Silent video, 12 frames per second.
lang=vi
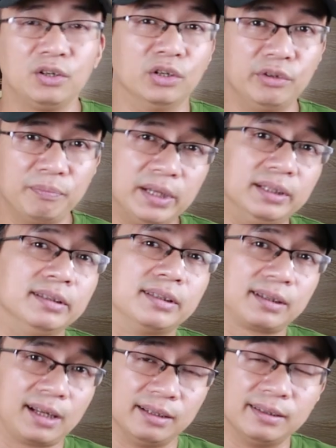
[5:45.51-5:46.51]
Đối với mình thì
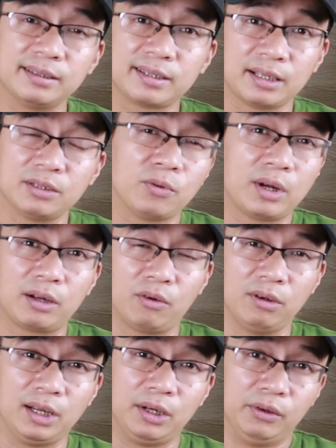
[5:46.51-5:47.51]
tất cả những cái chai nước hoa
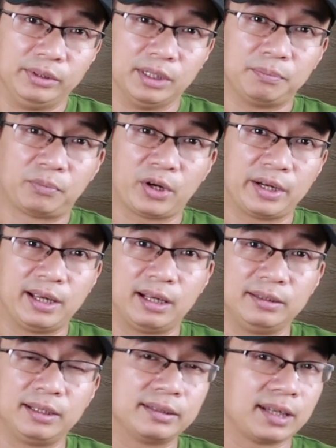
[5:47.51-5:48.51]
còn lại của nhà
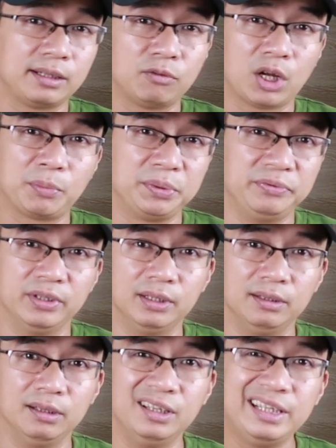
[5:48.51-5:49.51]
Prada, những cái chai nước hoa mình vừa
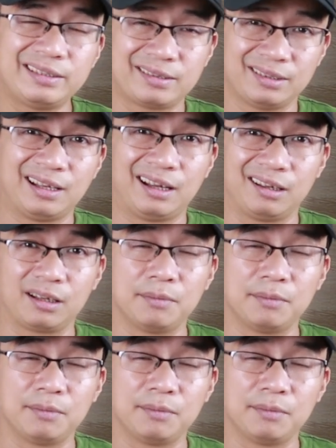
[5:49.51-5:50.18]
list ra,